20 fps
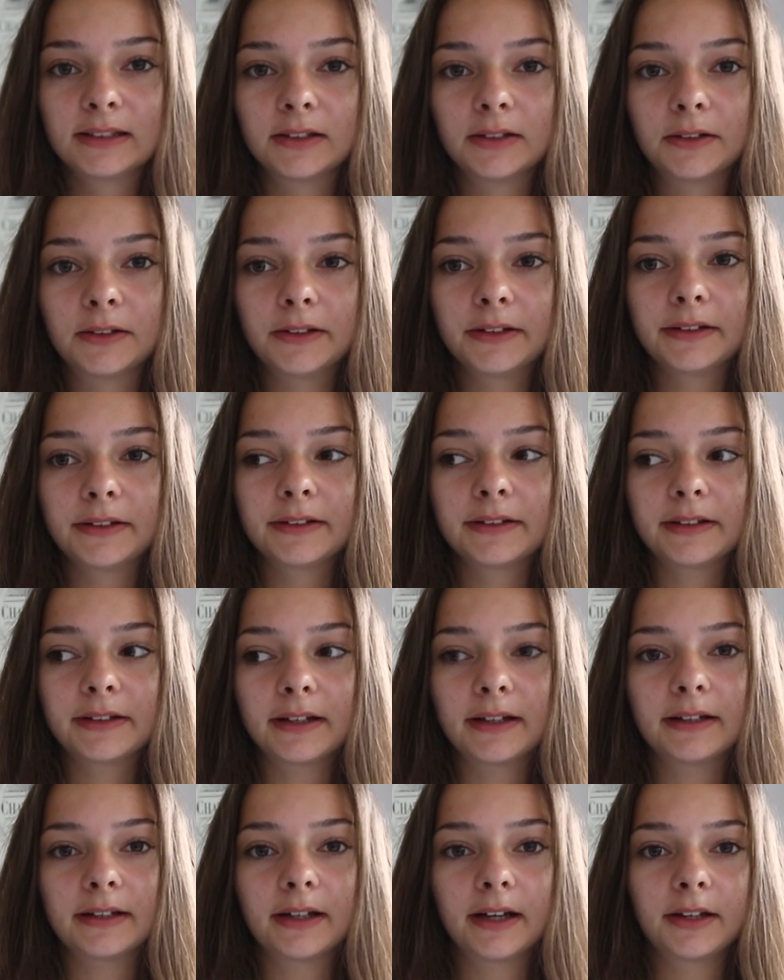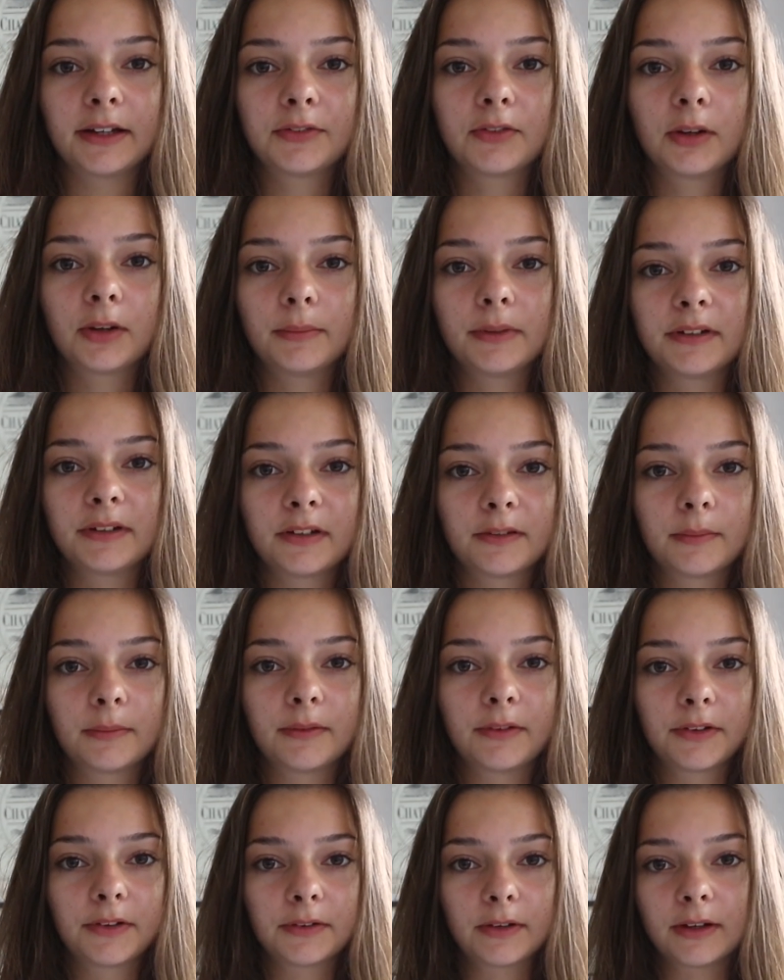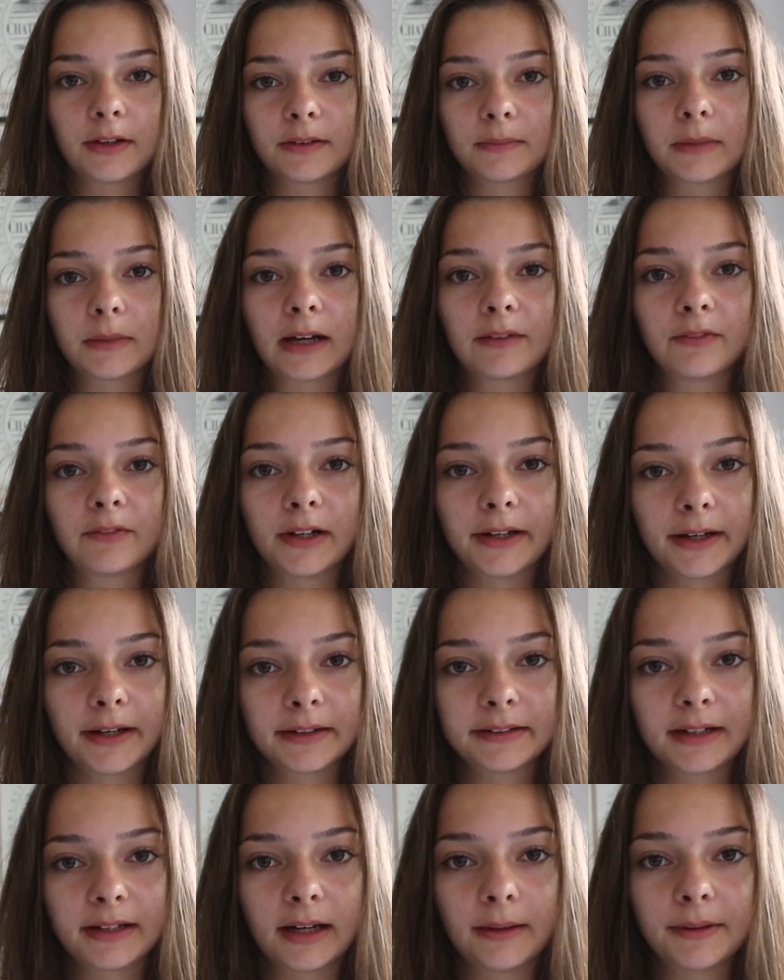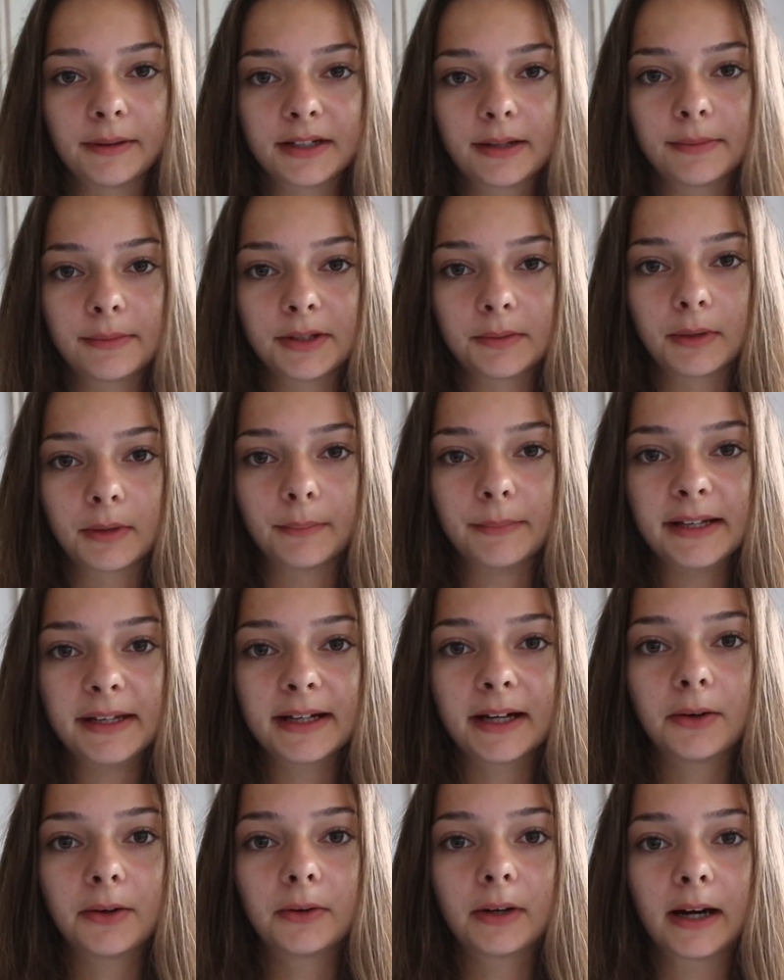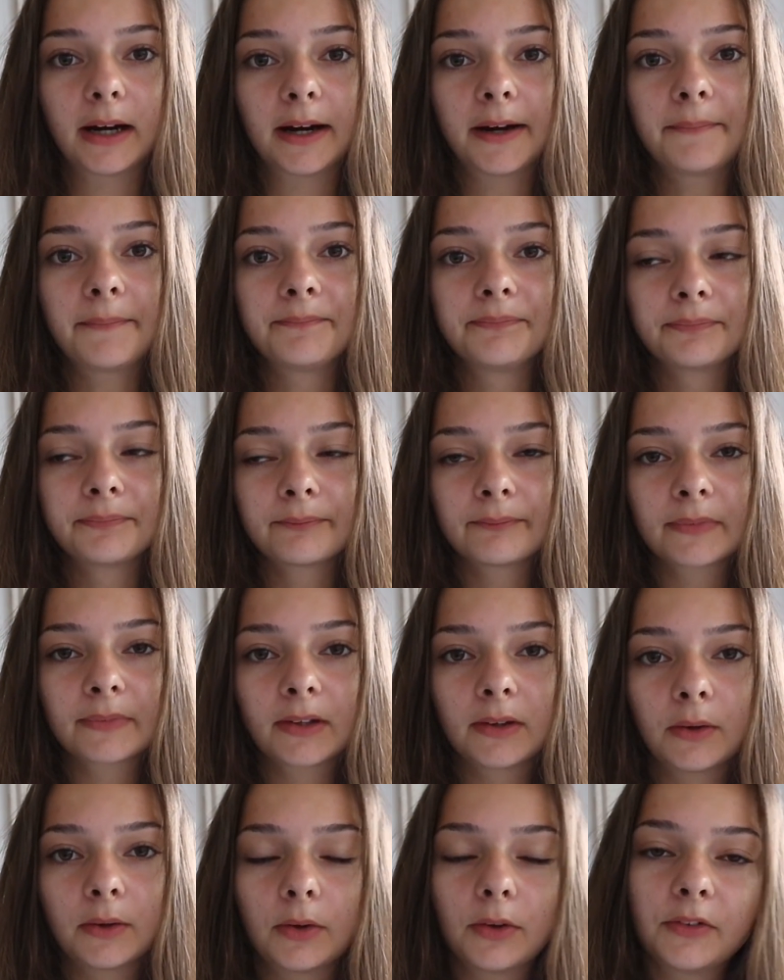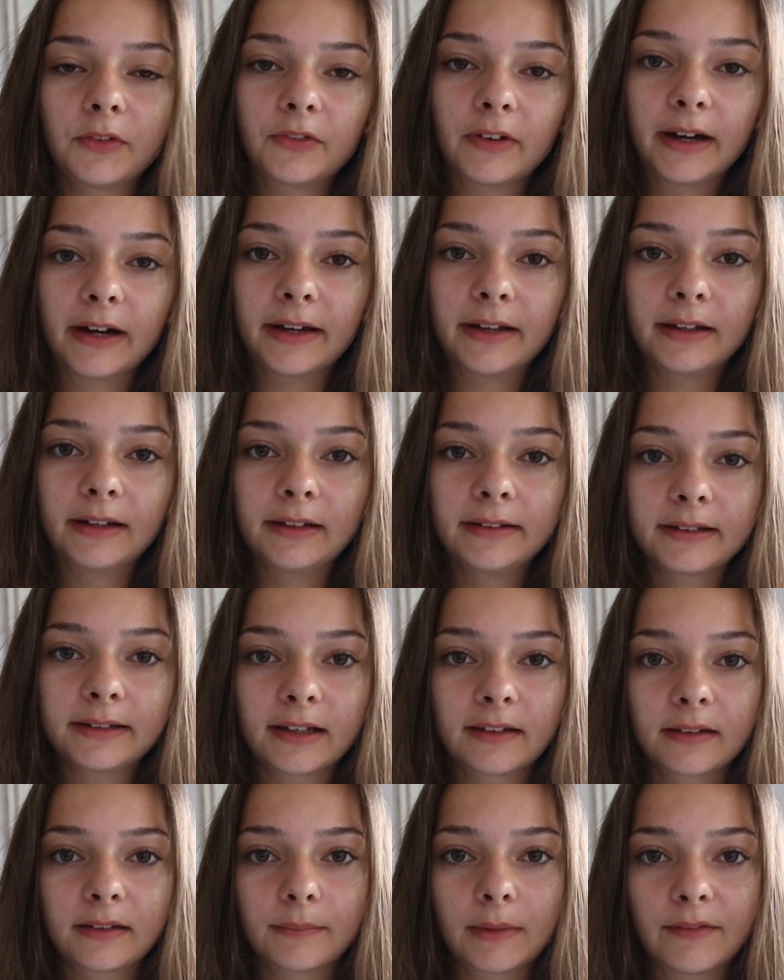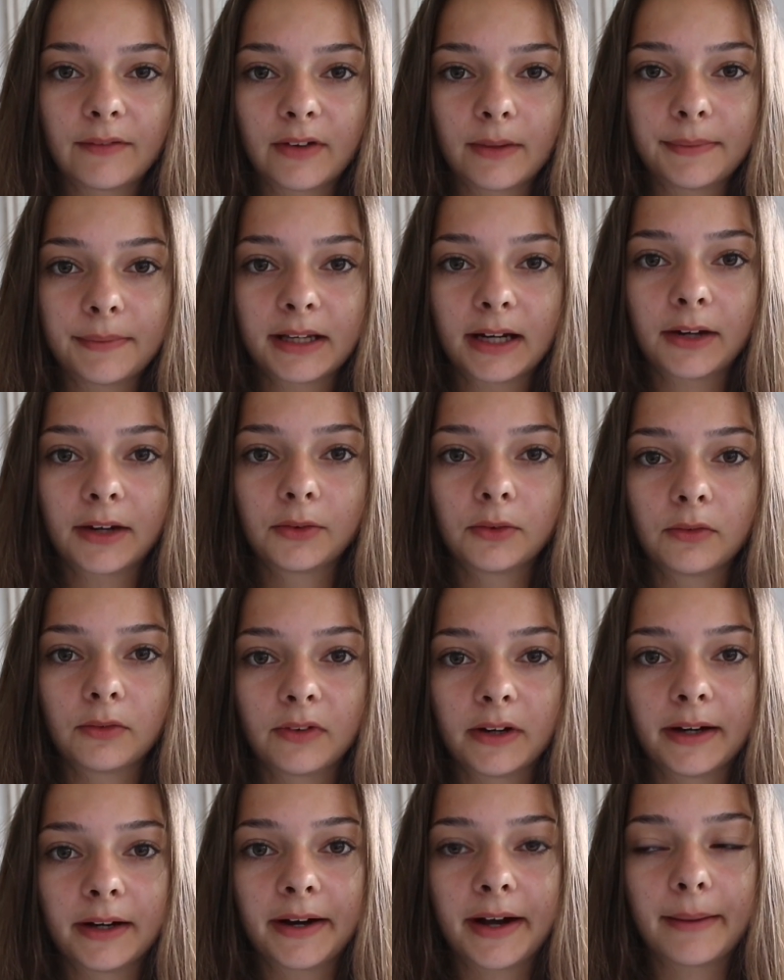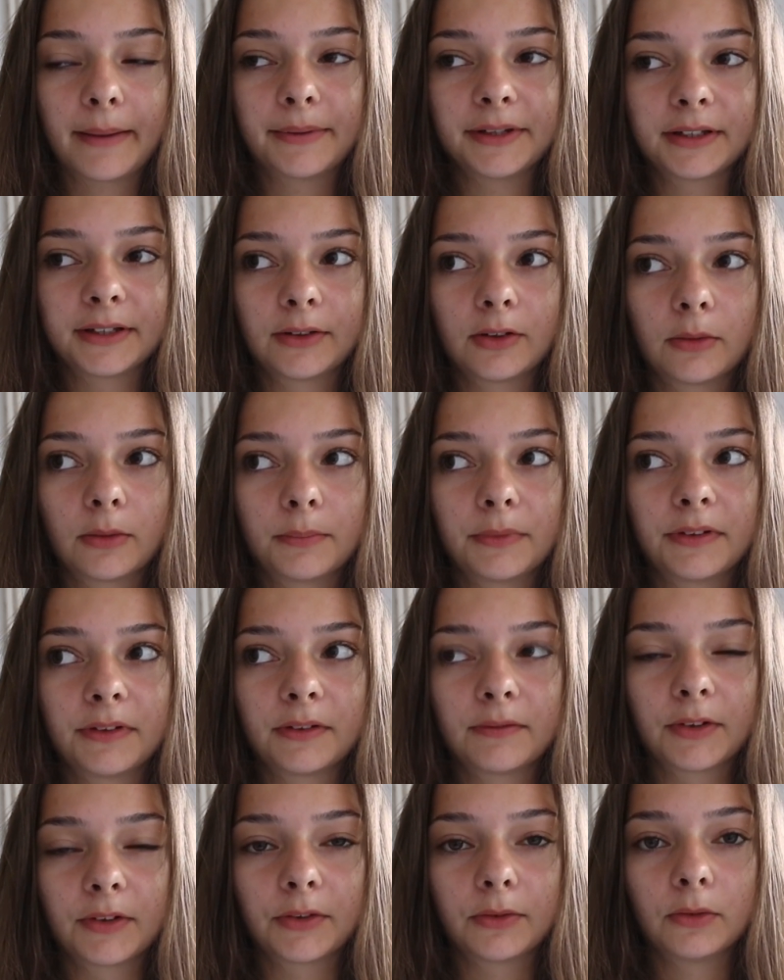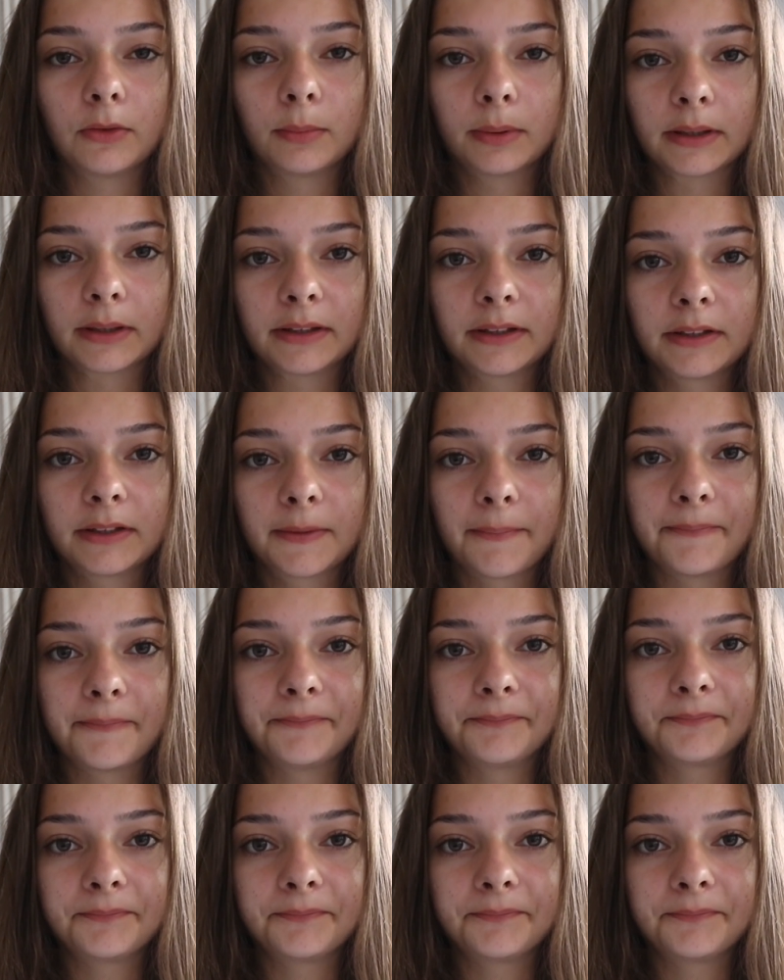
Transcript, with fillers: Und äh, ja, ich wollte mir jetzt erstmal was zu essen machen, weil nach der Arbeit habe ich immer mega Hunger. Und weil ich gestern bei Vapiano war, habe ich dann noch ein bisschen was übrig.